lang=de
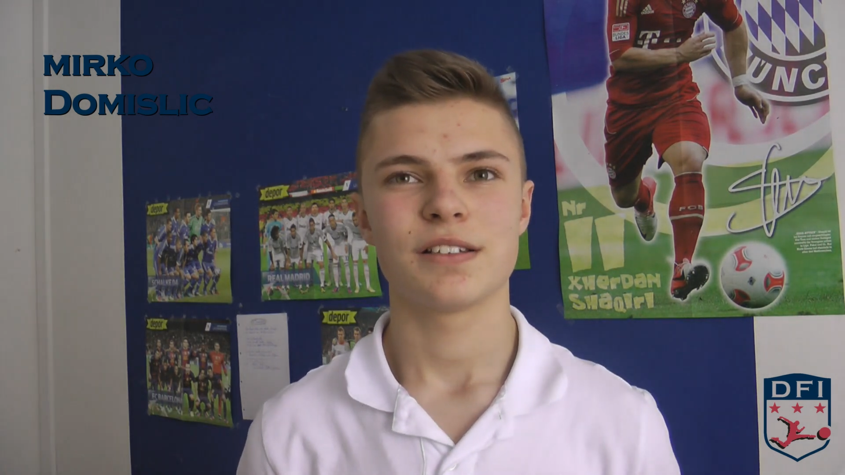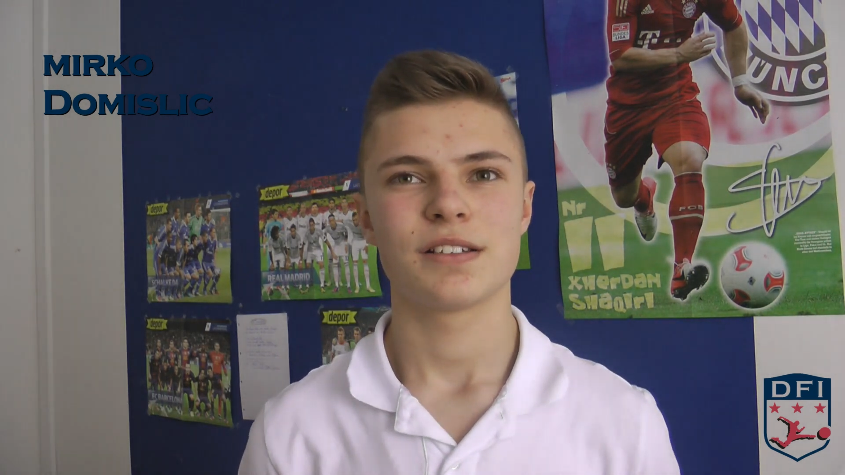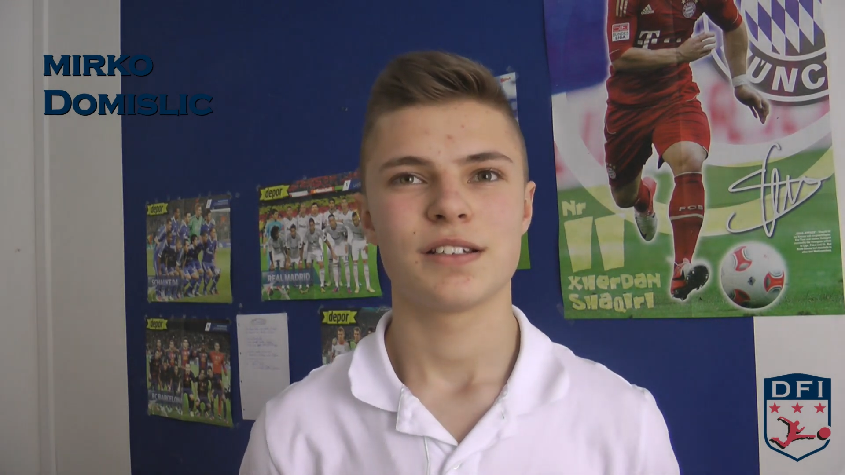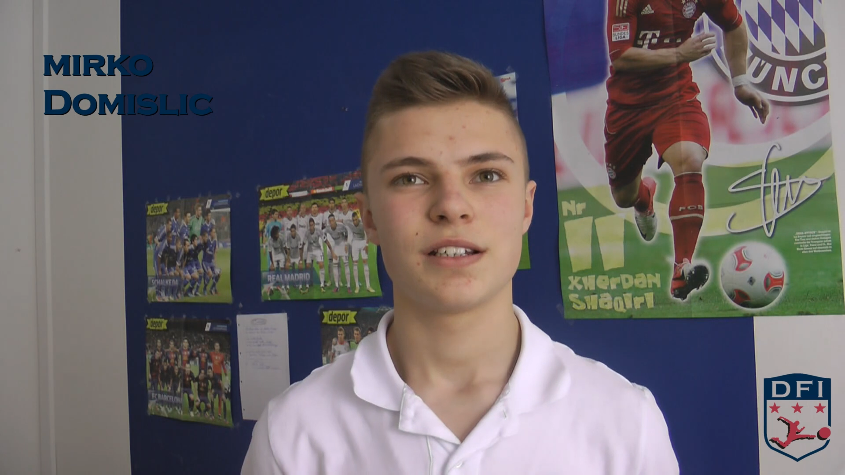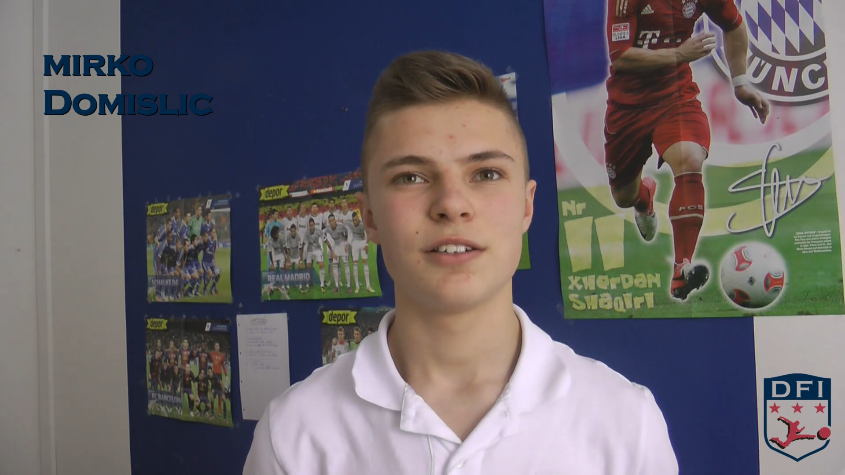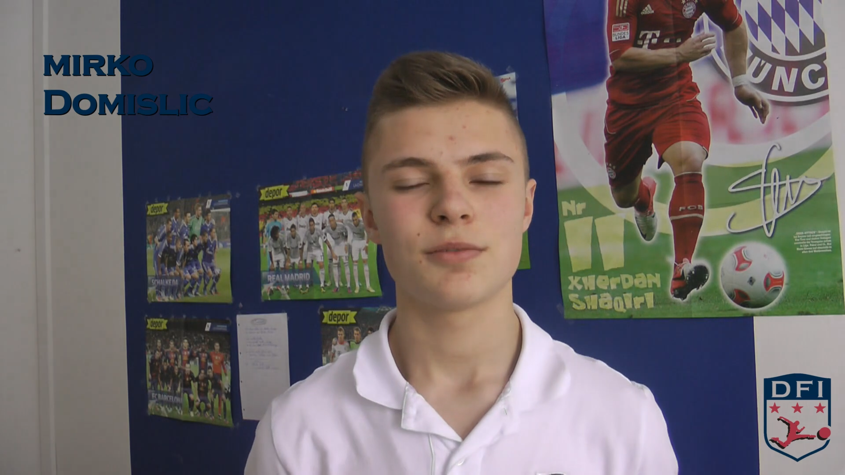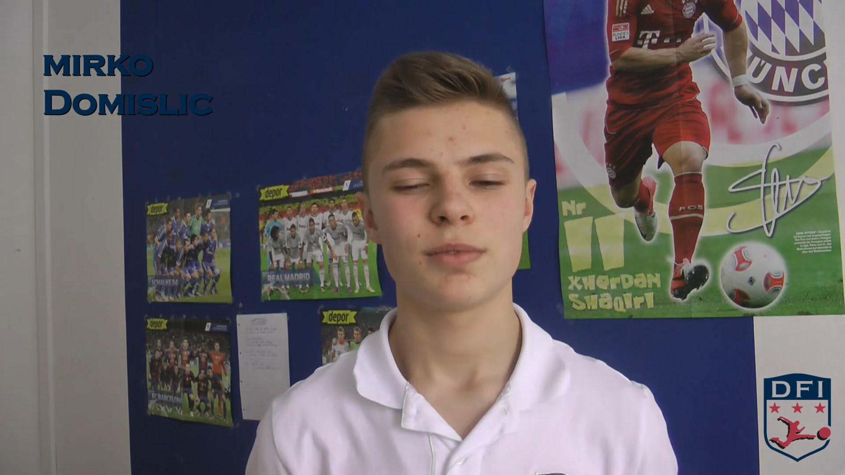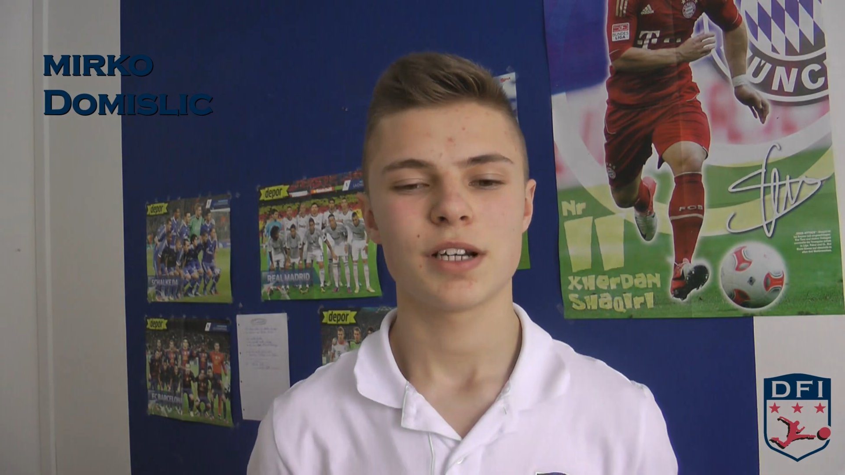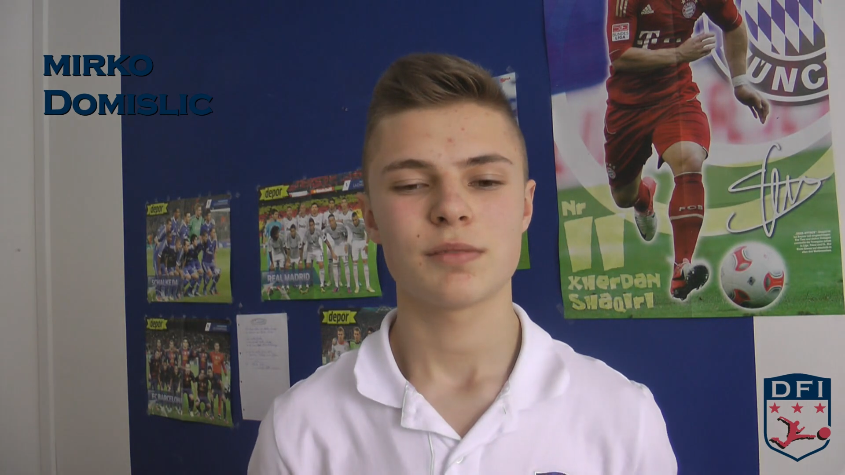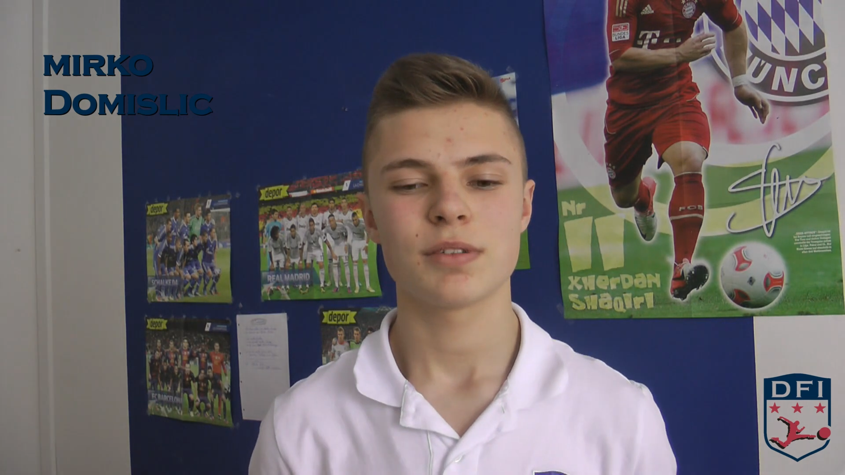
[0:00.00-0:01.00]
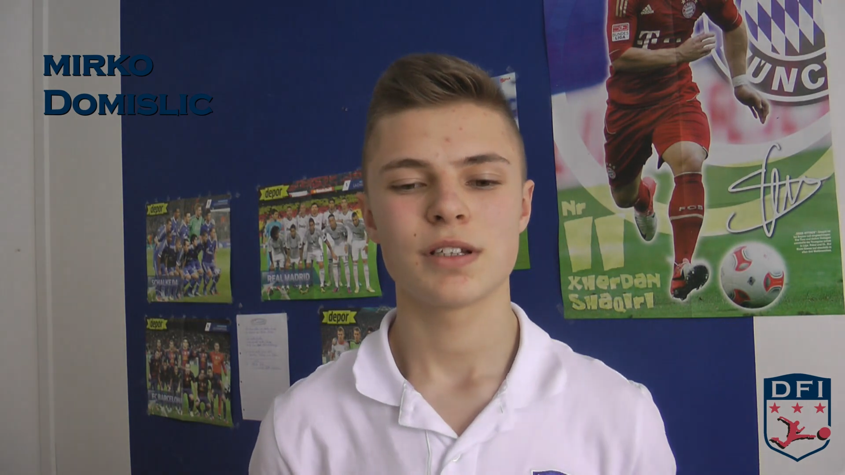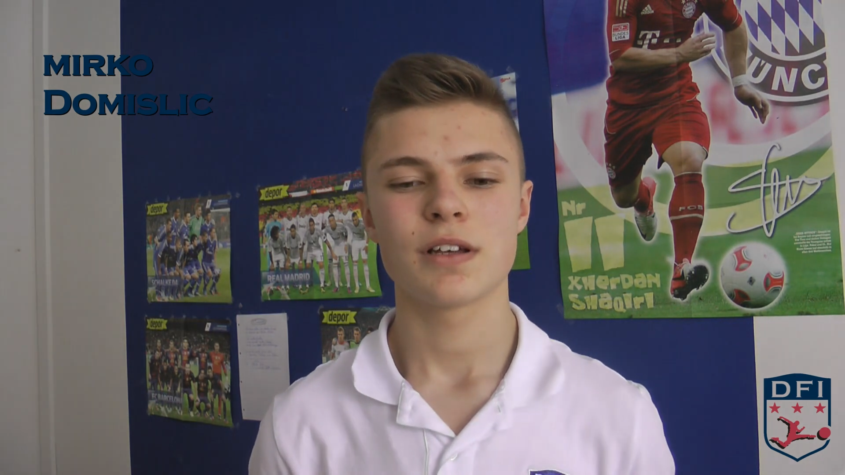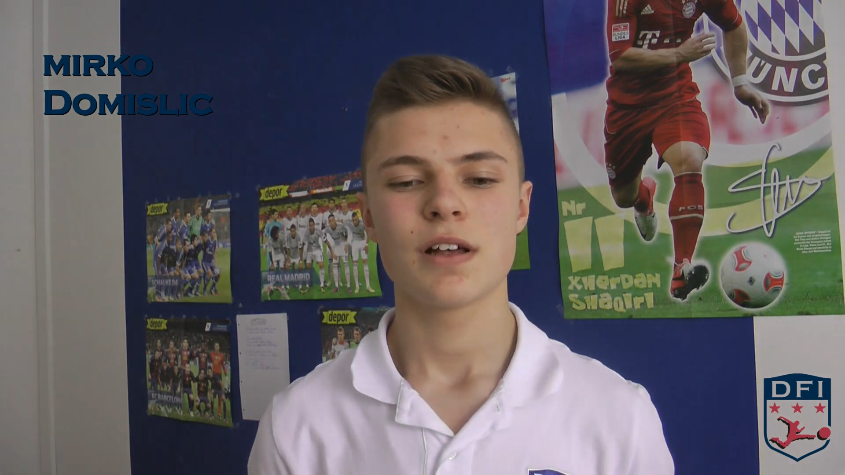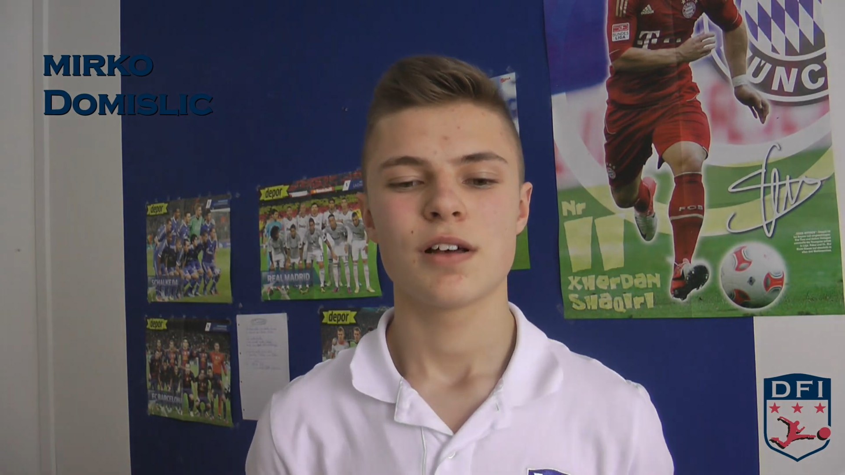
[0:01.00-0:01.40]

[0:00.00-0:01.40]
dass ich hilfsbereit bin,